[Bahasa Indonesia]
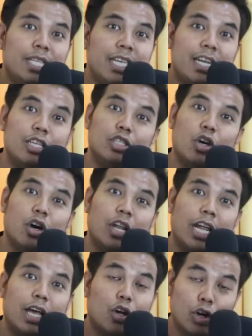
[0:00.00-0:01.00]
menjadi
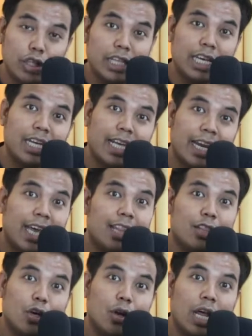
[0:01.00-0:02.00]
seorang konten
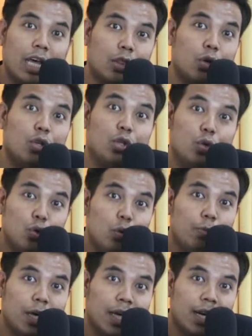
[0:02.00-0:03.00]
kreator atau
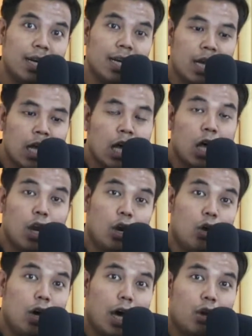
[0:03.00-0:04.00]
youtuber,
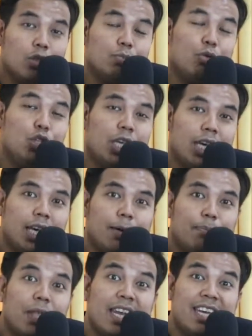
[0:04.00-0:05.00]
lo harus punya
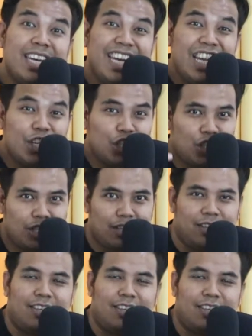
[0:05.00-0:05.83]
niche.